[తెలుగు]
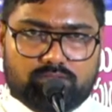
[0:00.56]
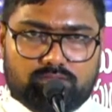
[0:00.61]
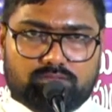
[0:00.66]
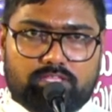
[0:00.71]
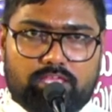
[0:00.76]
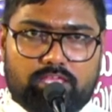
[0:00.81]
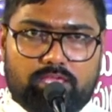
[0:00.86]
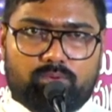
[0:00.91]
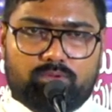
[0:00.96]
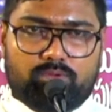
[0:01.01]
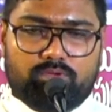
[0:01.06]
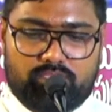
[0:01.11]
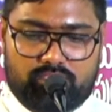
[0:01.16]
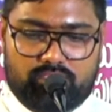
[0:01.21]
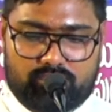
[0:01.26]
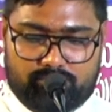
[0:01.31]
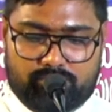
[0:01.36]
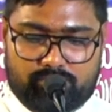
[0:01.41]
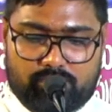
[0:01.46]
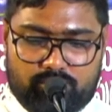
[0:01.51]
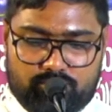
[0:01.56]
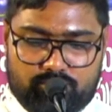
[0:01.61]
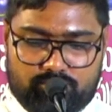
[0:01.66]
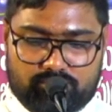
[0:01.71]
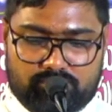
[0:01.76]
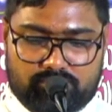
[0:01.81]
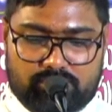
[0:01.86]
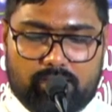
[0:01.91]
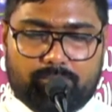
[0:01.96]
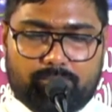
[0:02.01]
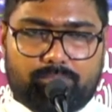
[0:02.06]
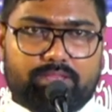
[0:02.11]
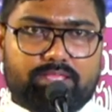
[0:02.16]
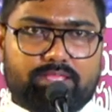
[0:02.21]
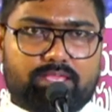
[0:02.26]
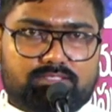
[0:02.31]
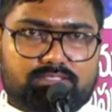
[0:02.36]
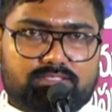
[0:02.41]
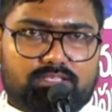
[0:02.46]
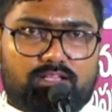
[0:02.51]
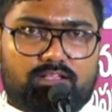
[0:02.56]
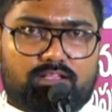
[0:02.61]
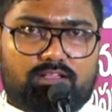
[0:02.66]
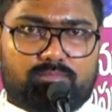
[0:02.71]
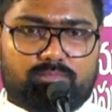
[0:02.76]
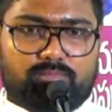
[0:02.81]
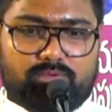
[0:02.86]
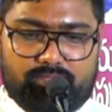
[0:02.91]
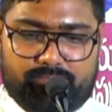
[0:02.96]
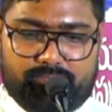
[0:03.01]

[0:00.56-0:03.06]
దేవుని పరిశుద్ధ ప్రియ సంఘమ